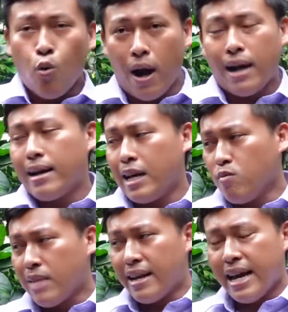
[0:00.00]
hoặc là
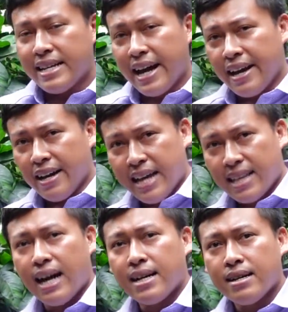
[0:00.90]
chúng ta để trái ở
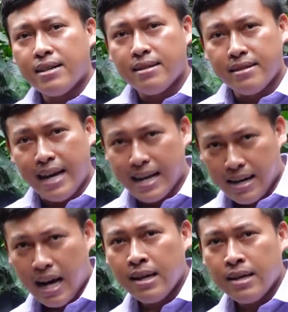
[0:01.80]
sát thân và
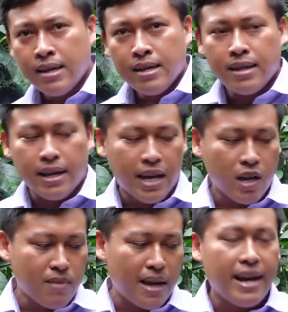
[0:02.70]
gần đất thì khi
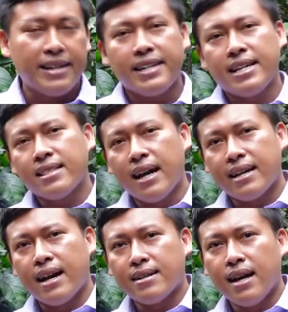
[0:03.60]
chúng ta để trái sát thân
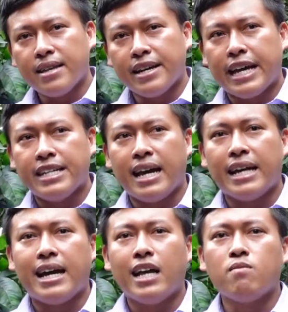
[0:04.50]
và gần đất thì cái
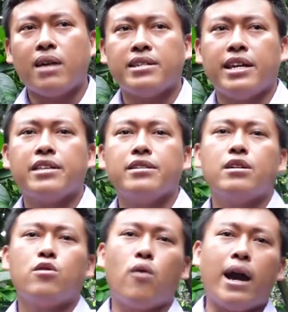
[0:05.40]
sai trái chúng ta sẽ
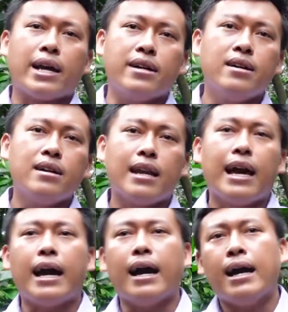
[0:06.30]
vượt qua ngưỡng
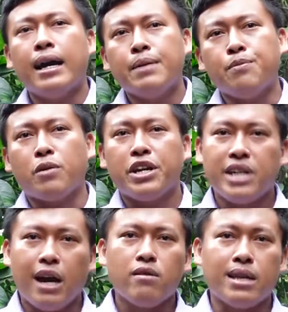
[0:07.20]
là một ký
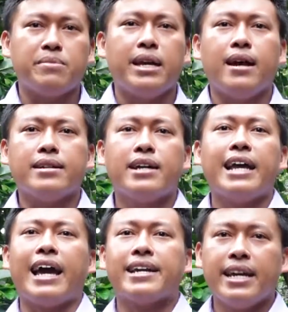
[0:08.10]
sáu thậm chí là trên
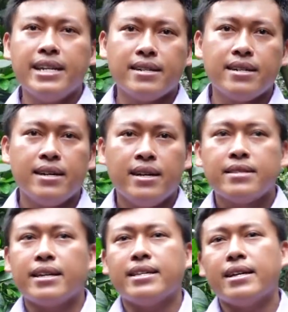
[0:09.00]
2 ký nữa
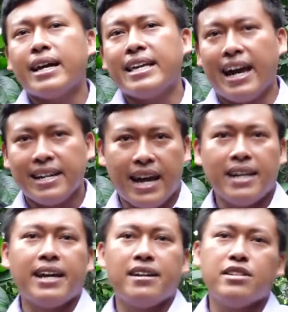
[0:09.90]
thì những cái dạng trái
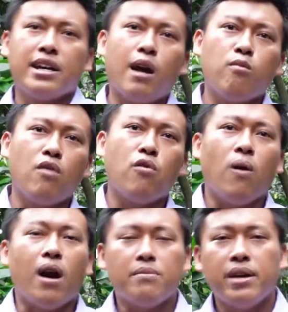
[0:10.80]
này nó sẽ không có phù
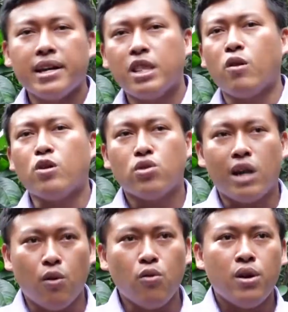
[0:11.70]
hợp với cái tiêu chuẩn xuất
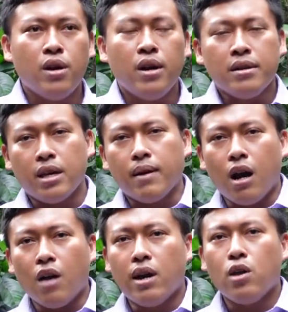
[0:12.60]
khẩu thì bà
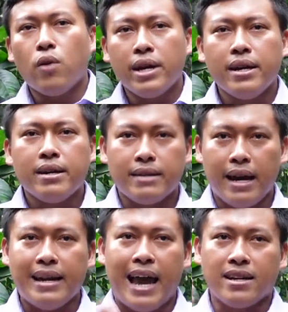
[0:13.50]
con phải lưu ý
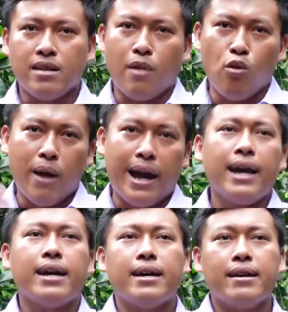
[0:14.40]
để đạt được mẫu mã
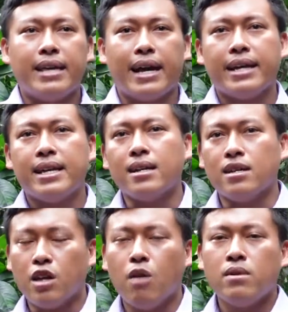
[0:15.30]
và cái chất
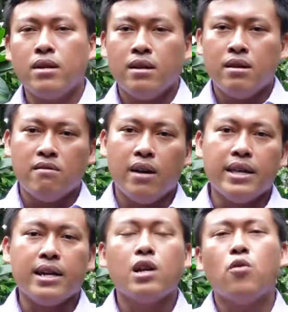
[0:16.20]
lượng tốt với
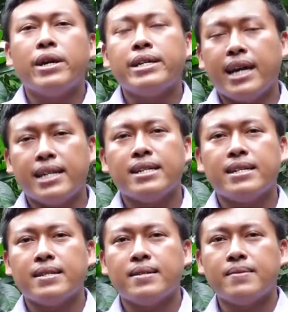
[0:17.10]
những lưu ý trên